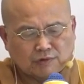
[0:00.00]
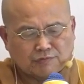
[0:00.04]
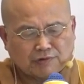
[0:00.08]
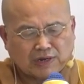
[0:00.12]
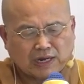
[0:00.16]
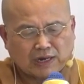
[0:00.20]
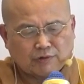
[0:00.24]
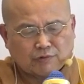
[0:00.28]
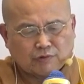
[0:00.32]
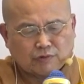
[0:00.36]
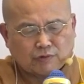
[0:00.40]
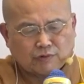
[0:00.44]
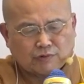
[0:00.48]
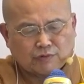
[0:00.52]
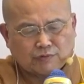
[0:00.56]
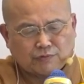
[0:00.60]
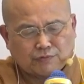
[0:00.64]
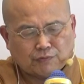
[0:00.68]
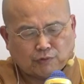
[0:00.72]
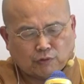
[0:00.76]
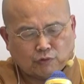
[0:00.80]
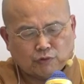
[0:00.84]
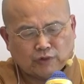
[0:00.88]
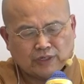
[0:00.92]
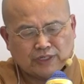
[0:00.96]
法
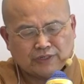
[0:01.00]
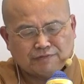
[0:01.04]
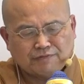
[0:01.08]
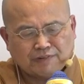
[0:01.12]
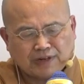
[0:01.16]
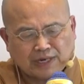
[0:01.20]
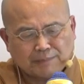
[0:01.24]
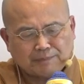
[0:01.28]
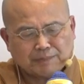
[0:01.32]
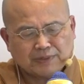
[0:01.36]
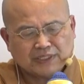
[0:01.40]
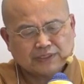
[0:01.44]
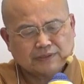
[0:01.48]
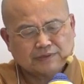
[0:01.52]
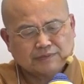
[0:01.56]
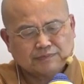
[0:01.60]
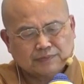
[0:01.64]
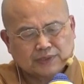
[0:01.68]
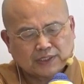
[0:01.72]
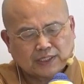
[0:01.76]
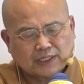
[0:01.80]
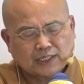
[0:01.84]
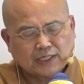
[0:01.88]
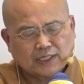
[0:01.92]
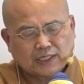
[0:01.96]
佛为法本
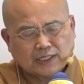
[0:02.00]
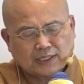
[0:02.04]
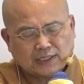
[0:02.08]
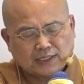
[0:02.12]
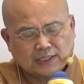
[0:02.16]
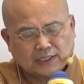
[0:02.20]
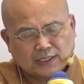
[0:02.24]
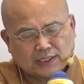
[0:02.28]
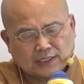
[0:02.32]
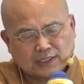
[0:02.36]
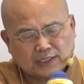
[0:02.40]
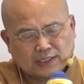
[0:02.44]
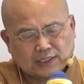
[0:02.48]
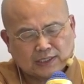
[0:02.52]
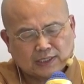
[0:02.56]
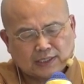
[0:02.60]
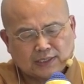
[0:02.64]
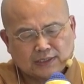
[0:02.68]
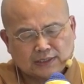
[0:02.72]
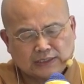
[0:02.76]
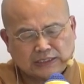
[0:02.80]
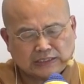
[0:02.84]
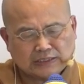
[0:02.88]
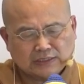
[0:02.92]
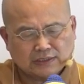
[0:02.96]
啊，
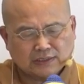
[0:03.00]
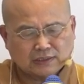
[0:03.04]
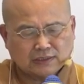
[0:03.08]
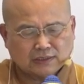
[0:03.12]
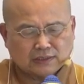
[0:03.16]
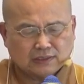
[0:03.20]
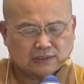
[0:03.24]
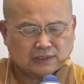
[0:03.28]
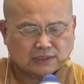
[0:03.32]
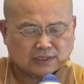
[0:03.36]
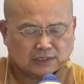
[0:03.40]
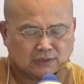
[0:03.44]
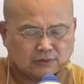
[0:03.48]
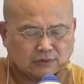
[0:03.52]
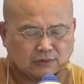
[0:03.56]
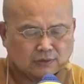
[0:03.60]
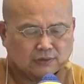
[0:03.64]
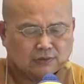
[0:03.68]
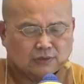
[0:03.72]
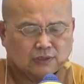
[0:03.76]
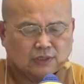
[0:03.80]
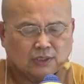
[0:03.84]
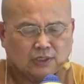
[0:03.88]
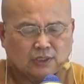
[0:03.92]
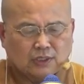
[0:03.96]
那是能
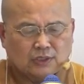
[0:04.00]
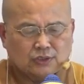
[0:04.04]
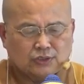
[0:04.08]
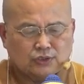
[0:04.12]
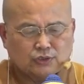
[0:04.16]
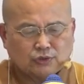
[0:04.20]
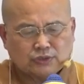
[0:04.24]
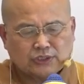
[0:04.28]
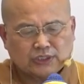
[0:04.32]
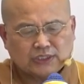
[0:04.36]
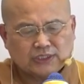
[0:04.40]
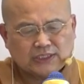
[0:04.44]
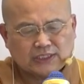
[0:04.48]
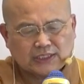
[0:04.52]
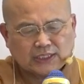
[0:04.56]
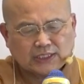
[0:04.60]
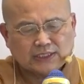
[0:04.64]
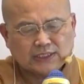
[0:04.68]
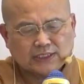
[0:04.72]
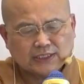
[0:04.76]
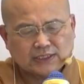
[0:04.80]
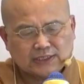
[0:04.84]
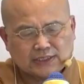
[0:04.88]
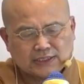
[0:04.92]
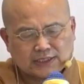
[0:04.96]
够就近
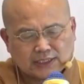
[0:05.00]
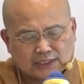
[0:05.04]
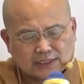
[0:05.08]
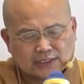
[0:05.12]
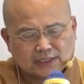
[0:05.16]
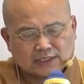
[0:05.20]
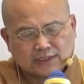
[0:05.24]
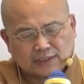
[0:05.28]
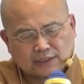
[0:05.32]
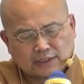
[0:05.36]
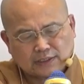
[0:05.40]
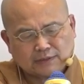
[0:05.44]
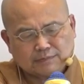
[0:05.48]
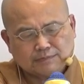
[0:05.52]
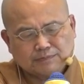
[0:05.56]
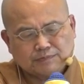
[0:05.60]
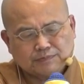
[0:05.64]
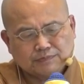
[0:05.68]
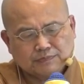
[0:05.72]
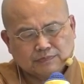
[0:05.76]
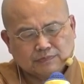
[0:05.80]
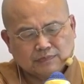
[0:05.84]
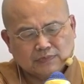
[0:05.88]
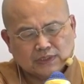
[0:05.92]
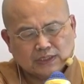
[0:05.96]
证得真理的人，
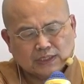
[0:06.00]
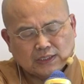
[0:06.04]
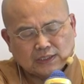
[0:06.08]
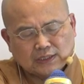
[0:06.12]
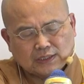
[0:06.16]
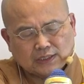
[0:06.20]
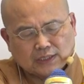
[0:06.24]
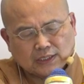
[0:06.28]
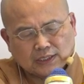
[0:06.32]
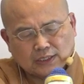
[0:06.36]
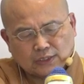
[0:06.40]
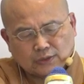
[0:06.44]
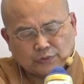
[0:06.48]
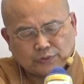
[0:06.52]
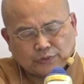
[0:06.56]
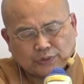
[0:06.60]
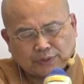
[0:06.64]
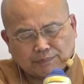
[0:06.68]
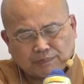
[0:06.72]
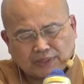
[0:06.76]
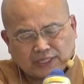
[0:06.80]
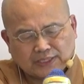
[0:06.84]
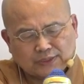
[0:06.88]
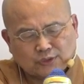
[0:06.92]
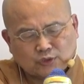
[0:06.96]
能够
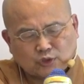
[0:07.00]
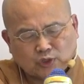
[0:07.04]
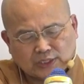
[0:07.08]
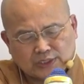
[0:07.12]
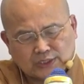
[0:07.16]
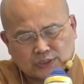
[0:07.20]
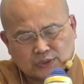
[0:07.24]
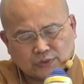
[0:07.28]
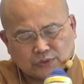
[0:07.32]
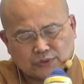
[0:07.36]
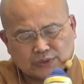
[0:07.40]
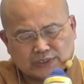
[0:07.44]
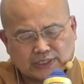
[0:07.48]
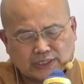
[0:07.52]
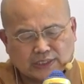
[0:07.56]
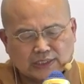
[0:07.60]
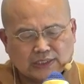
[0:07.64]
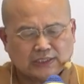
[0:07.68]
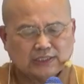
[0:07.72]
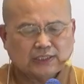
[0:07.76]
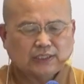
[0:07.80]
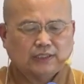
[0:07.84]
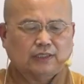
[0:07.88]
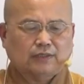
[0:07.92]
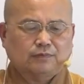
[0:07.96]
圆满传授真
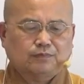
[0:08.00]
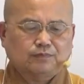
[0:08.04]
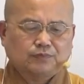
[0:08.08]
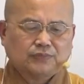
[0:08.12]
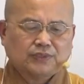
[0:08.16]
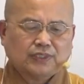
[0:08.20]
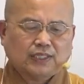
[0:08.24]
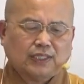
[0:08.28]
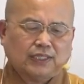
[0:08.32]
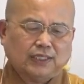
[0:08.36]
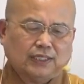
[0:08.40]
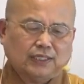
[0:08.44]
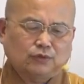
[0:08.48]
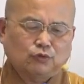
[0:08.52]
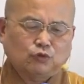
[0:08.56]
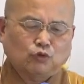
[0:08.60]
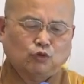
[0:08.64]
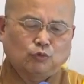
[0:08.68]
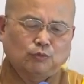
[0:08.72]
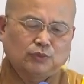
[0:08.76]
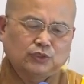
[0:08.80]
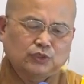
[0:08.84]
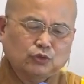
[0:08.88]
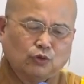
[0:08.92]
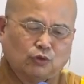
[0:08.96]
理的人啊。如
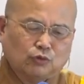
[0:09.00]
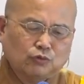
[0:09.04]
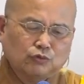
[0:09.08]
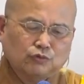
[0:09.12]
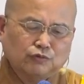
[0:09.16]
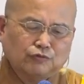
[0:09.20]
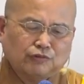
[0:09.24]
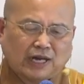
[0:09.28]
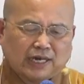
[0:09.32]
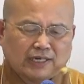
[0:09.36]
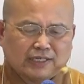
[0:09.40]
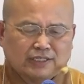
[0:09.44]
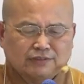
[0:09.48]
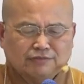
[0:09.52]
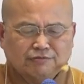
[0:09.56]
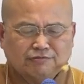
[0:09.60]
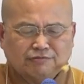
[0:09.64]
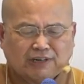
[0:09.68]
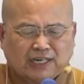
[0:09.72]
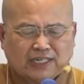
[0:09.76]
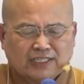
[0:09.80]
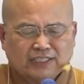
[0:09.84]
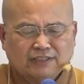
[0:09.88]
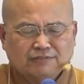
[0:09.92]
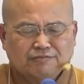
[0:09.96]
果我们从法根、
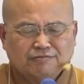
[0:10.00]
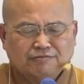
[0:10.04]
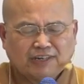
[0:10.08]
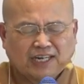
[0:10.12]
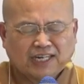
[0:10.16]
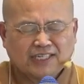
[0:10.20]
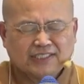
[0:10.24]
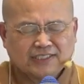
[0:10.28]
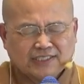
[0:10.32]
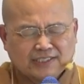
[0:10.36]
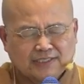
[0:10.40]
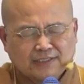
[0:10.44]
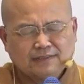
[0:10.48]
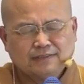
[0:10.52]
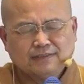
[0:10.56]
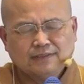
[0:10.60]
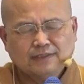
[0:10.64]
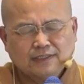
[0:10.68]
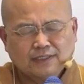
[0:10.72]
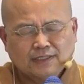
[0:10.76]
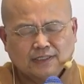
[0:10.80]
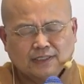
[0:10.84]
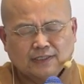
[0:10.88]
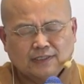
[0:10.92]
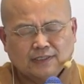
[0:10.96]
法眼、法一，
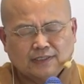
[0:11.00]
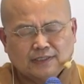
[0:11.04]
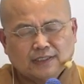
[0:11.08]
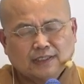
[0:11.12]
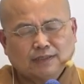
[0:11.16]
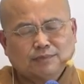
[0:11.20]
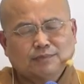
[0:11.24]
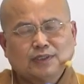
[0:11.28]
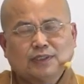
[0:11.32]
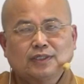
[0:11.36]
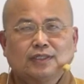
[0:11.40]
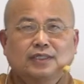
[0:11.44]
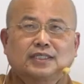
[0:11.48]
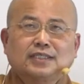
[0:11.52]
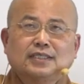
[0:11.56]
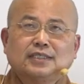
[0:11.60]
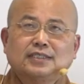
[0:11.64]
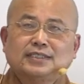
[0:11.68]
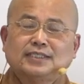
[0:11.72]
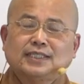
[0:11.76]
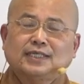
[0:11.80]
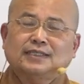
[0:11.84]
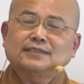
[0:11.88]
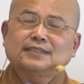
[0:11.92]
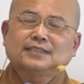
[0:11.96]
那么
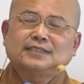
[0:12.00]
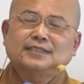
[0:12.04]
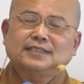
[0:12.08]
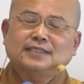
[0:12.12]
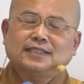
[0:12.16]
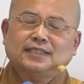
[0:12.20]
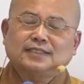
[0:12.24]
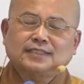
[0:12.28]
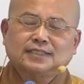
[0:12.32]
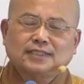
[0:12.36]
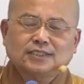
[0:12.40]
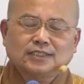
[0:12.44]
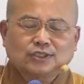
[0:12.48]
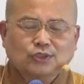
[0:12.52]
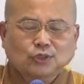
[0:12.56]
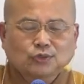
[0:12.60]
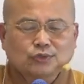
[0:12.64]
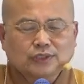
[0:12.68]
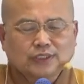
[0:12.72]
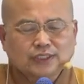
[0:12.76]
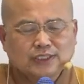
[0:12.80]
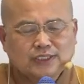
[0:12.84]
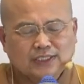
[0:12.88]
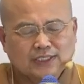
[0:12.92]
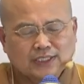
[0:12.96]
各家的解释
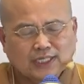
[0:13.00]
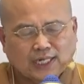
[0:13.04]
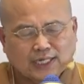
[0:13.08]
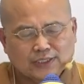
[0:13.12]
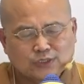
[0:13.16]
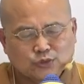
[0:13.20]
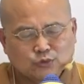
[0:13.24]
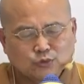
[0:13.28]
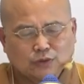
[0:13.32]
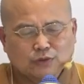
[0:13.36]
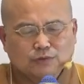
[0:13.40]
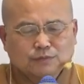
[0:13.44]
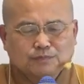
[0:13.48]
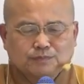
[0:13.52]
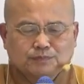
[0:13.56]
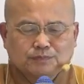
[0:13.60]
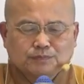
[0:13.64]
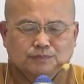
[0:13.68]
综合起来说